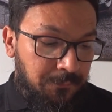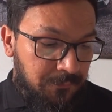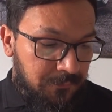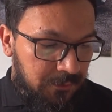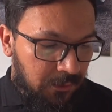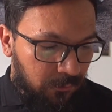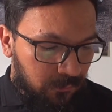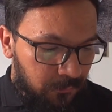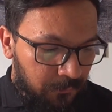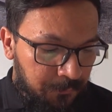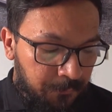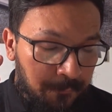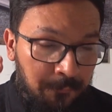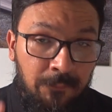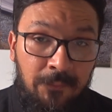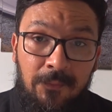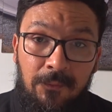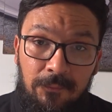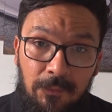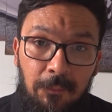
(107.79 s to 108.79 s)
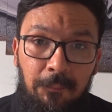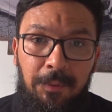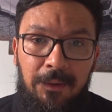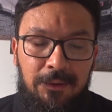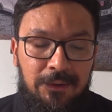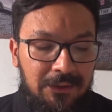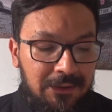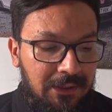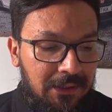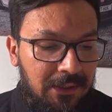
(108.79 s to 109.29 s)
Então, vamos
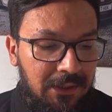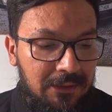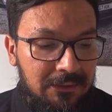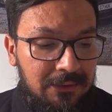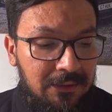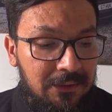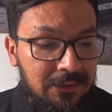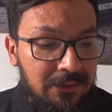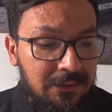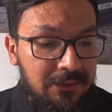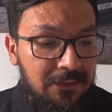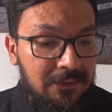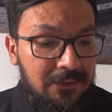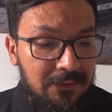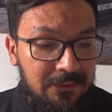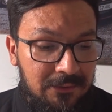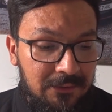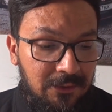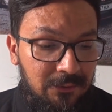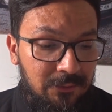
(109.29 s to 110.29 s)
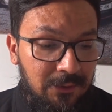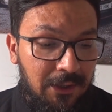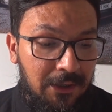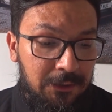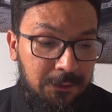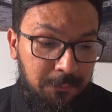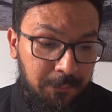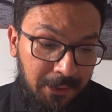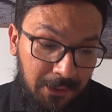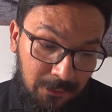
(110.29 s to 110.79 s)
para o que interessa, que são
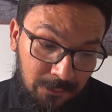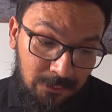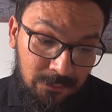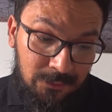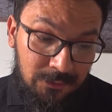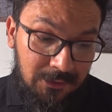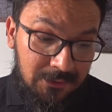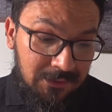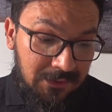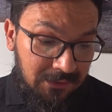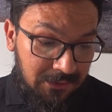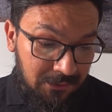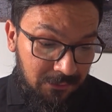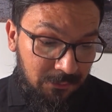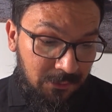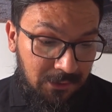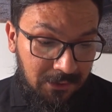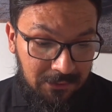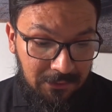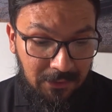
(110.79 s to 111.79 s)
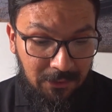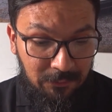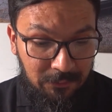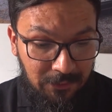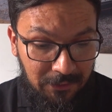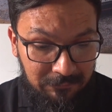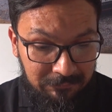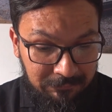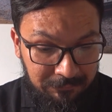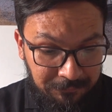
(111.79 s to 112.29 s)
as perguntas aqui do canal,
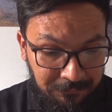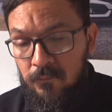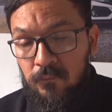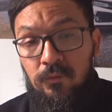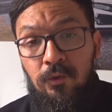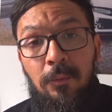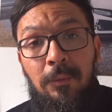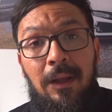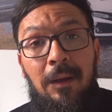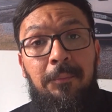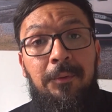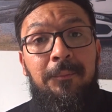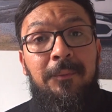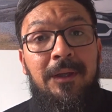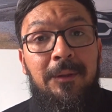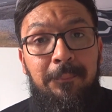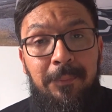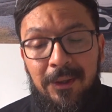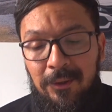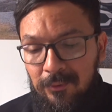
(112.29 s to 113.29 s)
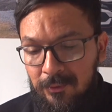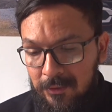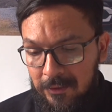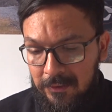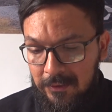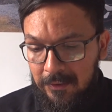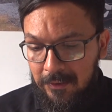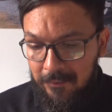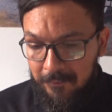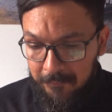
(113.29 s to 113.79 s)
né? Vamos lá, primeira pergunta
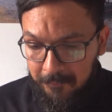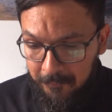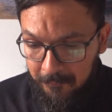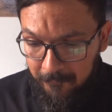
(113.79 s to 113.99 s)
aqui.